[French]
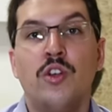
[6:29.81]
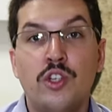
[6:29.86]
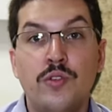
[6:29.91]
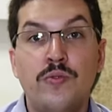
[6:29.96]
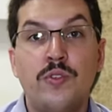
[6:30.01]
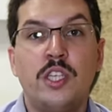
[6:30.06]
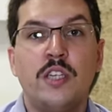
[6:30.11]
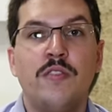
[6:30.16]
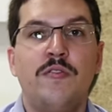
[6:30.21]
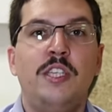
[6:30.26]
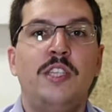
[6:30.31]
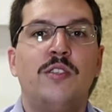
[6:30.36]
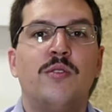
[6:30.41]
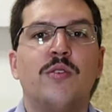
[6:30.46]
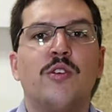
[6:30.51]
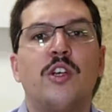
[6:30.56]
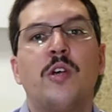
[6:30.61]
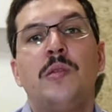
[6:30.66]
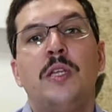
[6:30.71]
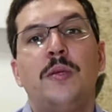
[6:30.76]
Je vous
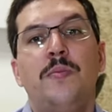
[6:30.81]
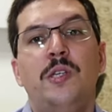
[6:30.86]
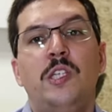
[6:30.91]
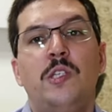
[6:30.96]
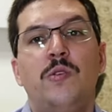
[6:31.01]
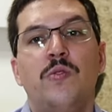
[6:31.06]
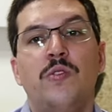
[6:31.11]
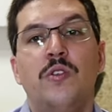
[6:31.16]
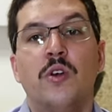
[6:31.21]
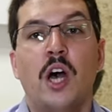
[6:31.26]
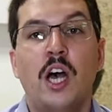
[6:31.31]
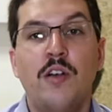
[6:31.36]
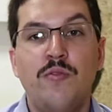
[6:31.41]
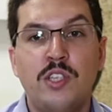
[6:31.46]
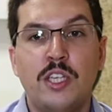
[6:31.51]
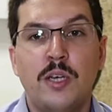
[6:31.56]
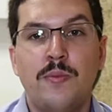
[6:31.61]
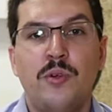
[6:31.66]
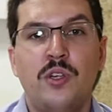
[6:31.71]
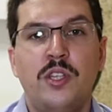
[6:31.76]
invite, euh, comme d'habitude, à
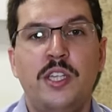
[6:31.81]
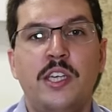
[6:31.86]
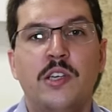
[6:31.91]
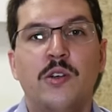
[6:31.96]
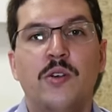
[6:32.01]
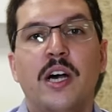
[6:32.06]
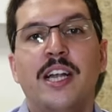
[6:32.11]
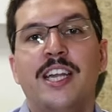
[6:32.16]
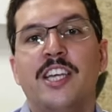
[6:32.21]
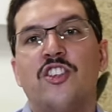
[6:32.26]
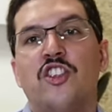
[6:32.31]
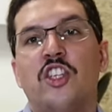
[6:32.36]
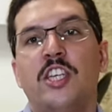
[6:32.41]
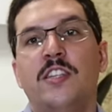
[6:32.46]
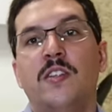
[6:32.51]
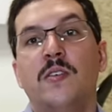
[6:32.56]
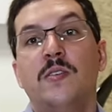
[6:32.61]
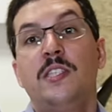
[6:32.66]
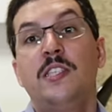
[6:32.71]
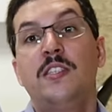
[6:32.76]
vous abonner euh, à la
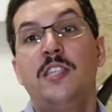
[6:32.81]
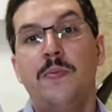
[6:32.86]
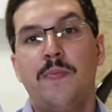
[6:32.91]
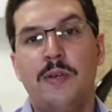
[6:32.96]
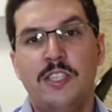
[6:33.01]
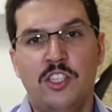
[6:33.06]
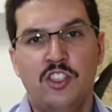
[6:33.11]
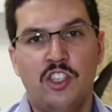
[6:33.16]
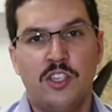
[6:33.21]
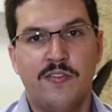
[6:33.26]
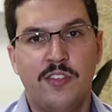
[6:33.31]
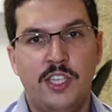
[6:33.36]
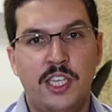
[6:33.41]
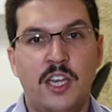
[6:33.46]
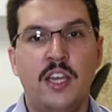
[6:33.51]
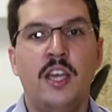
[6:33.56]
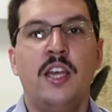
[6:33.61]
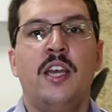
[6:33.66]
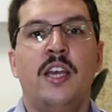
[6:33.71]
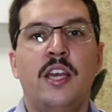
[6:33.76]
chaîne si ce n'est pas déjà fait,